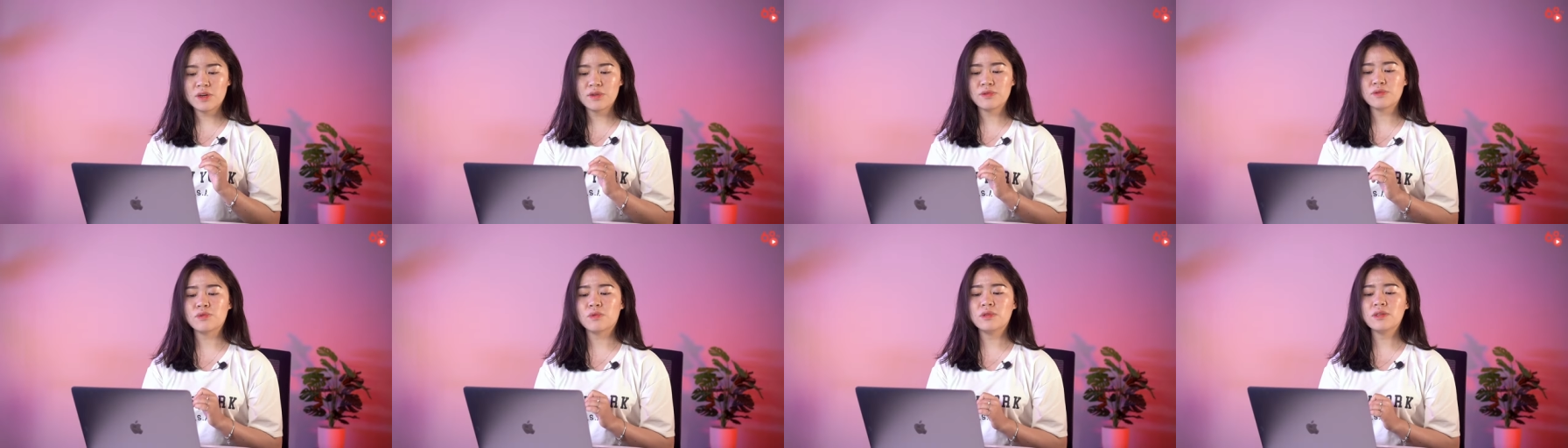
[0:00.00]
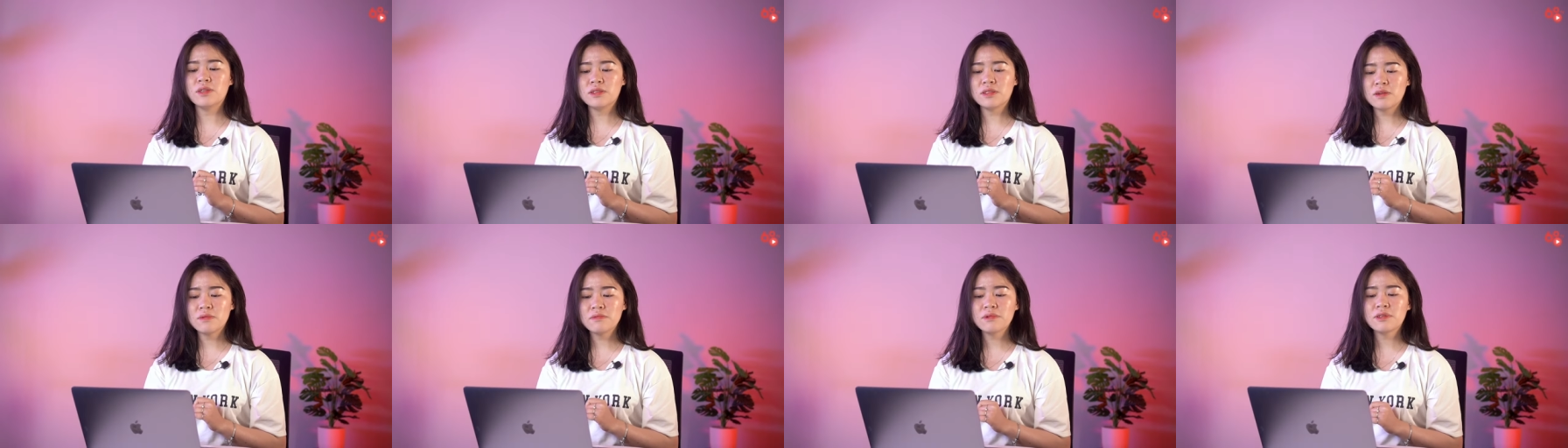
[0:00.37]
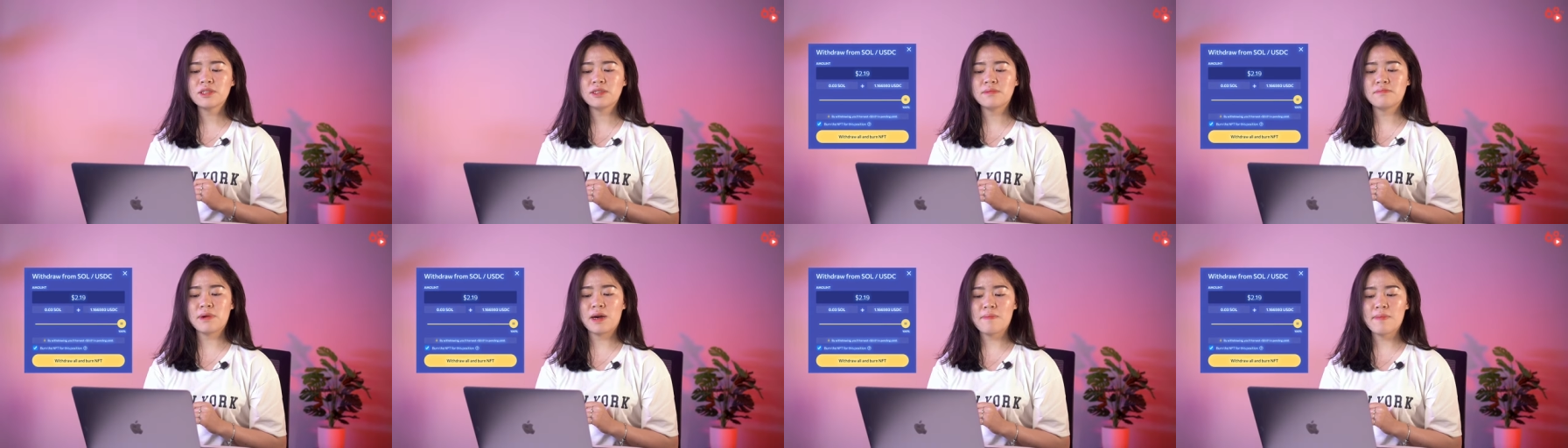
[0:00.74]
chọn số lượng
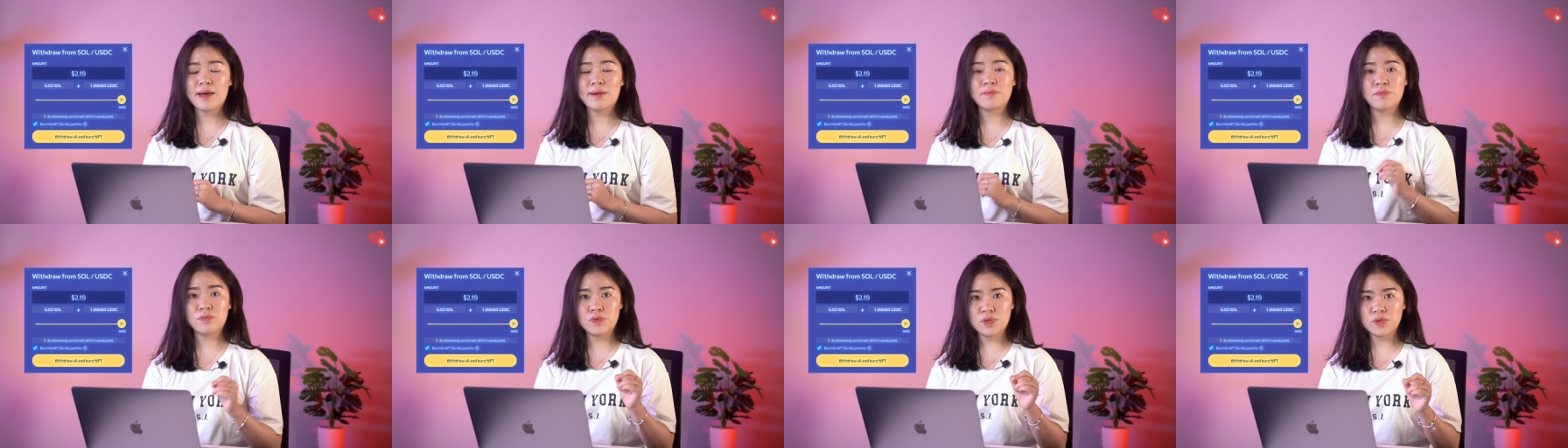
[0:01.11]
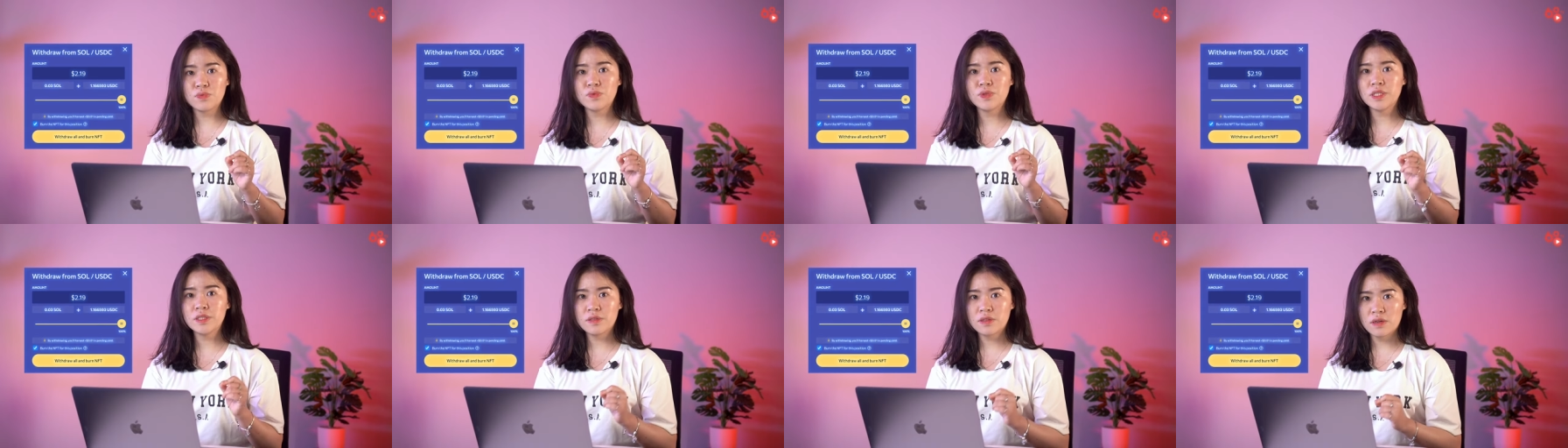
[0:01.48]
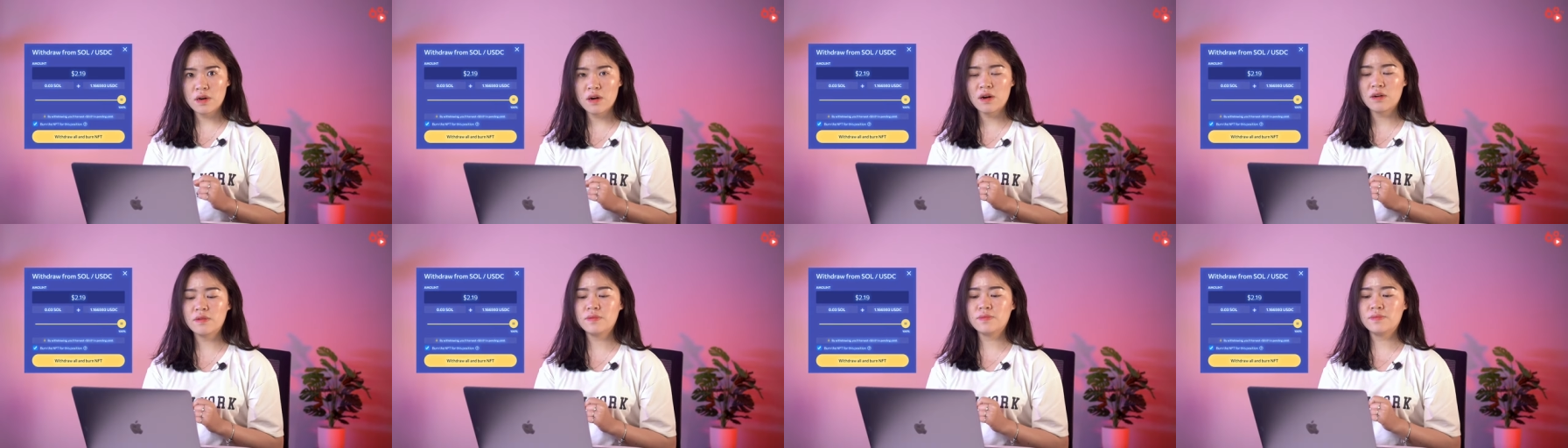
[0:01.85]
token mà bạn muốn
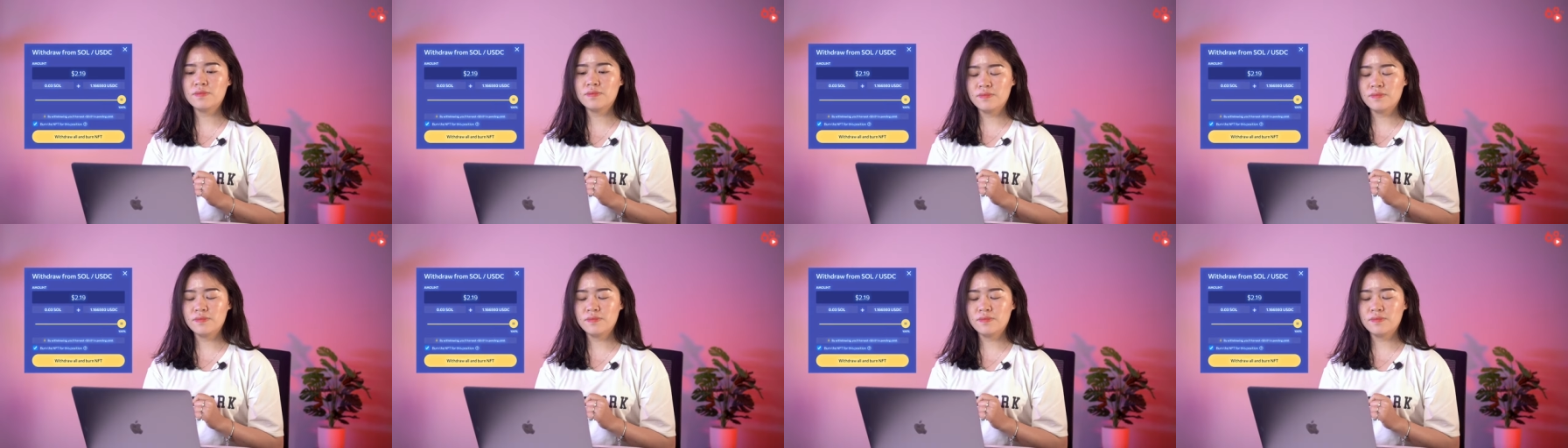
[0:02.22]
withdraw.